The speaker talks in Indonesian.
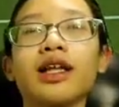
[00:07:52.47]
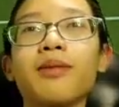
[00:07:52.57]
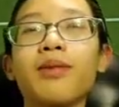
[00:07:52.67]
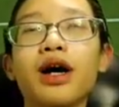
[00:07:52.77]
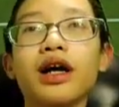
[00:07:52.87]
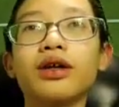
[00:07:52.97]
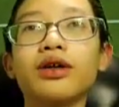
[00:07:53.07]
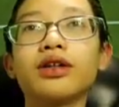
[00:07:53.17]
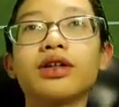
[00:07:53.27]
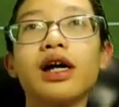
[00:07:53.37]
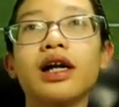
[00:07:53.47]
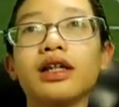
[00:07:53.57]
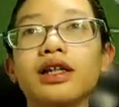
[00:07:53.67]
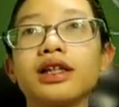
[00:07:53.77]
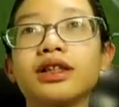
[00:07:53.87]
tembakan
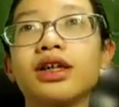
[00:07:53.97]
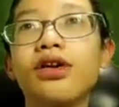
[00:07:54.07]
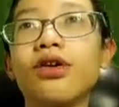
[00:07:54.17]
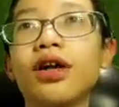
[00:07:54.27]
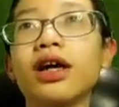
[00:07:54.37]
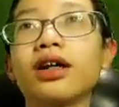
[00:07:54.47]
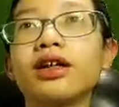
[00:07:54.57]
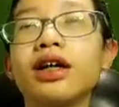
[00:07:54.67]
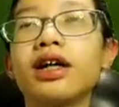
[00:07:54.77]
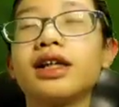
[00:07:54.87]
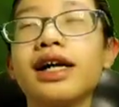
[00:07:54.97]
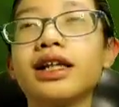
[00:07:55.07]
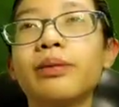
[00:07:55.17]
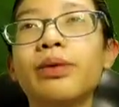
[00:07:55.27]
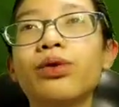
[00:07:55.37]
dari seorang
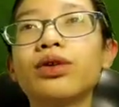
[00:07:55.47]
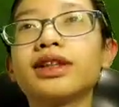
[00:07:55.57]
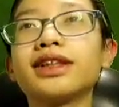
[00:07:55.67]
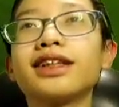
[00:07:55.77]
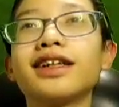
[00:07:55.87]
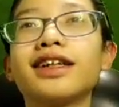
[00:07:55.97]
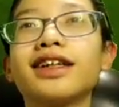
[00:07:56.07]
Danny Brooks